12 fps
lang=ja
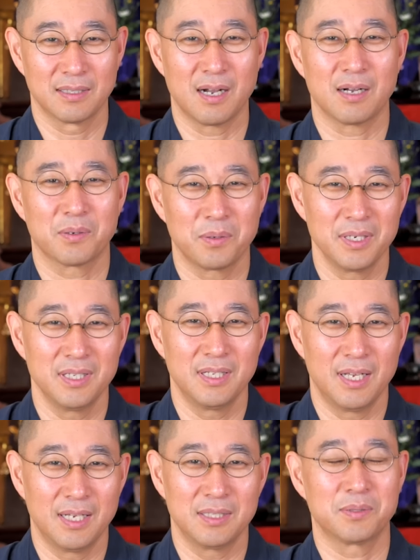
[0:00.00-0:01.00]
かっこいい
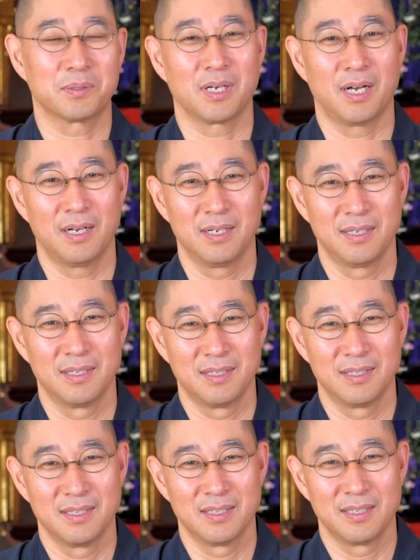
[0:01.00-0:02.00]
ねとか
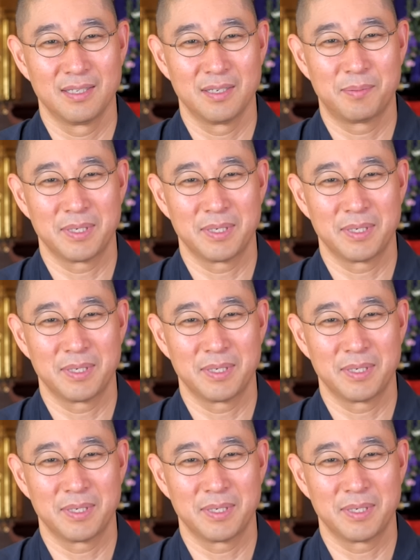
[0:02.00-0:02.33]
やっ